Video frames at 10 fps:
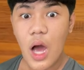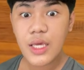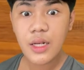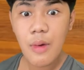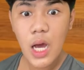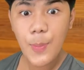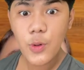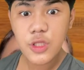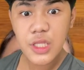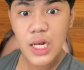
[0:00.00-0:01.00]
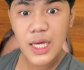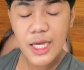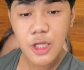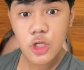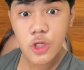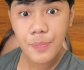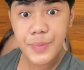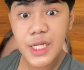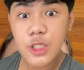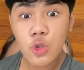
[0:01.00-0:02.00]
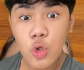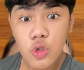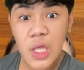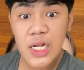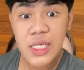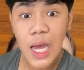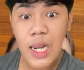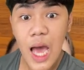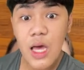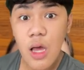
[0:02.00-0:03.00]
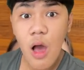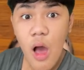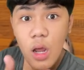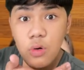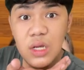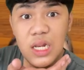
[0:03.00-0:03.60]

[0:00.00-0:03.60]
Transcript: Ayun mga kabudi, nilagyan niya ng soft drinks yung noodles. Hala, ano yung